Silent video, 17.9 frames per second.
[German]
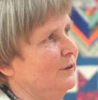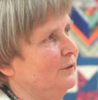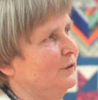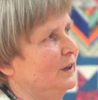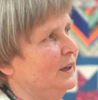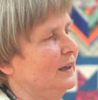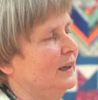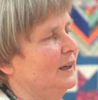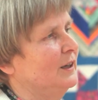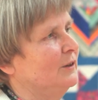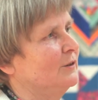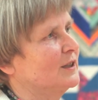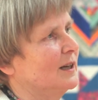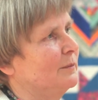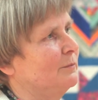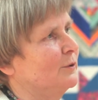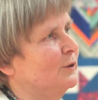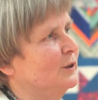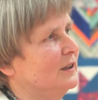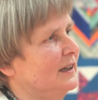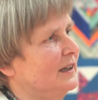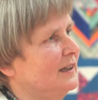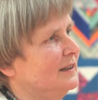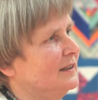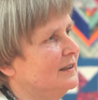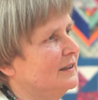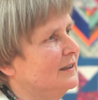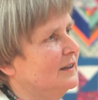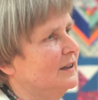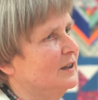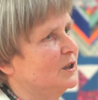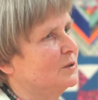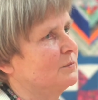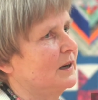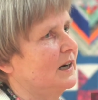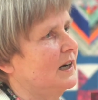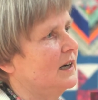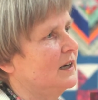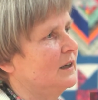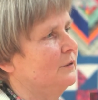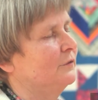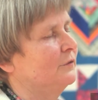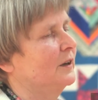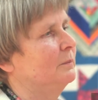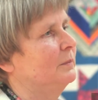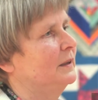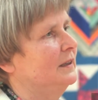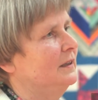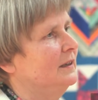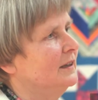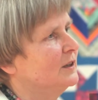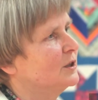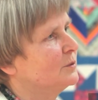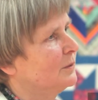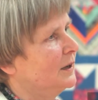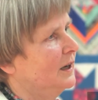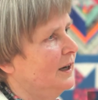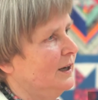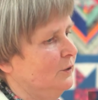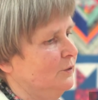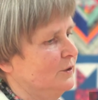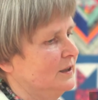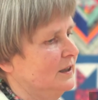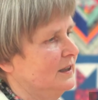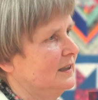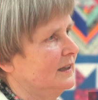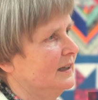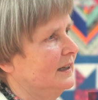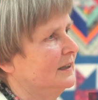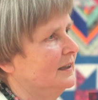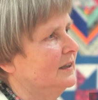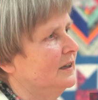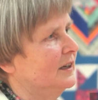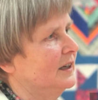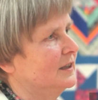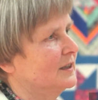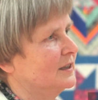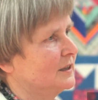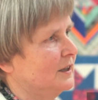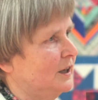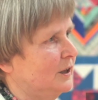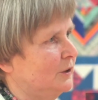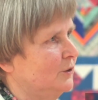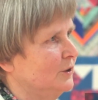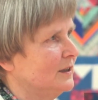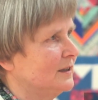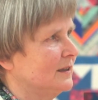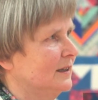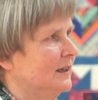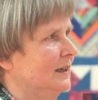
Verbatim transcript: Wir nennen unser Projekt Sprache verbindet, Sprachlosigkeit grenzt aus.